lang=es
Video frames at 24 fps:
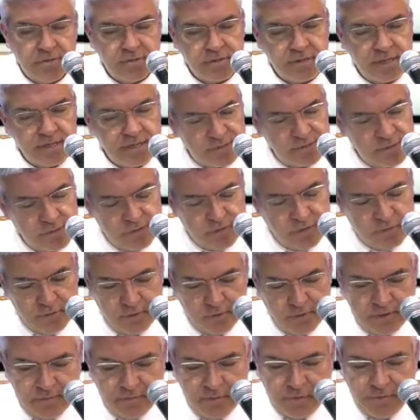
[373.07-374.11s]
que son
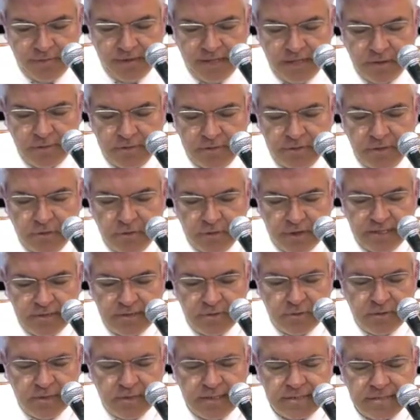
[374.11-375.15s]
dos momentos de
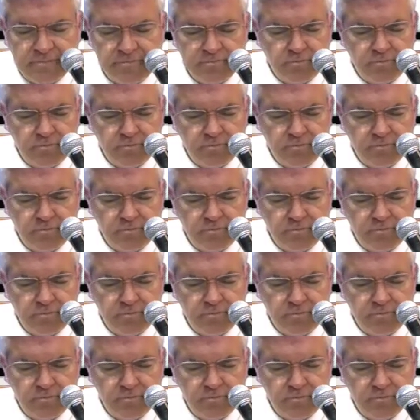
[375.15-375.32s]
oraciones